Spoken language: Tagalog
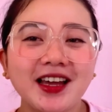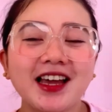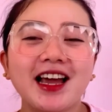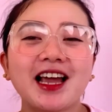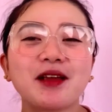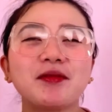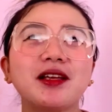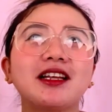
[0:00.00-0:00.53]

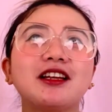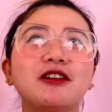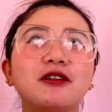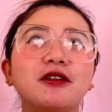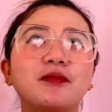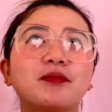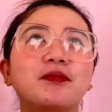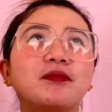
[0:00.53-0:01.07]
I mean,
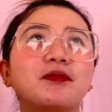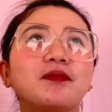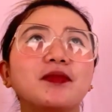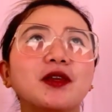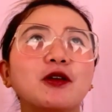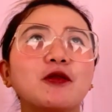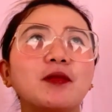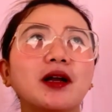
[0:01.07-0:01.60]
ano,
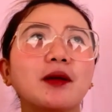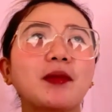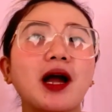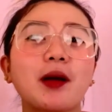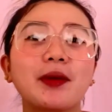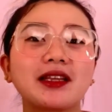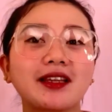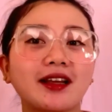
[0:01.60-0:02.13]
kumbaga baka
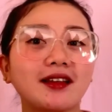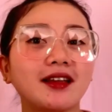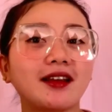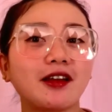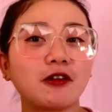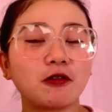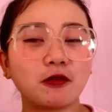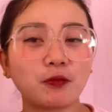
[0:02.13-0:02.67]
may technique
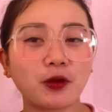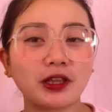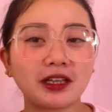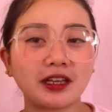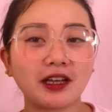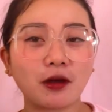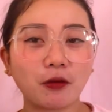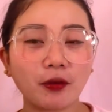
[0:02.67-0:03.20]
yung pwedeng
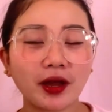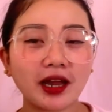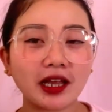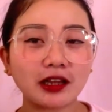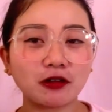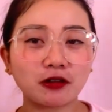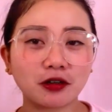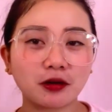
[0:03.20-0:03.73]
gawin
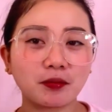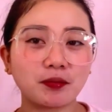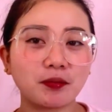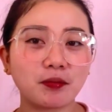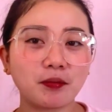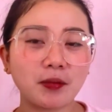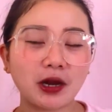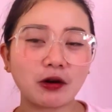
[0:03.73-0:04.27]
or
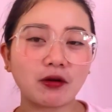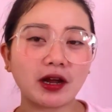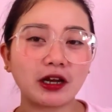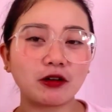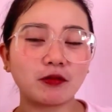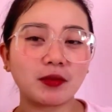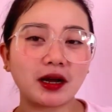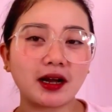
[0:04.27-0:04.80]
meron
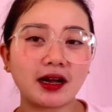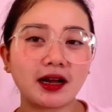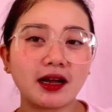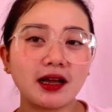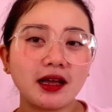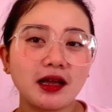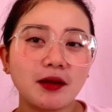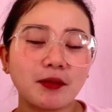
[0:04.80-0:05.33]
kayong mga
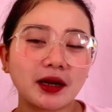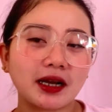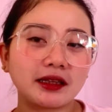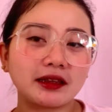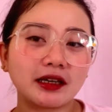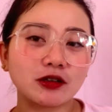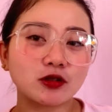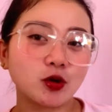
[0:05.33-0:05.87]

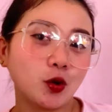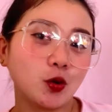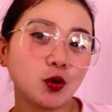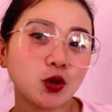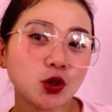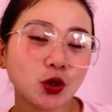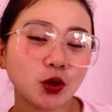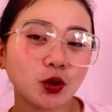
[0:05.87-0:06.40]
magandang
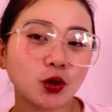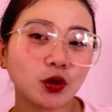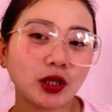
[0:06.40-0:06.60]
solution.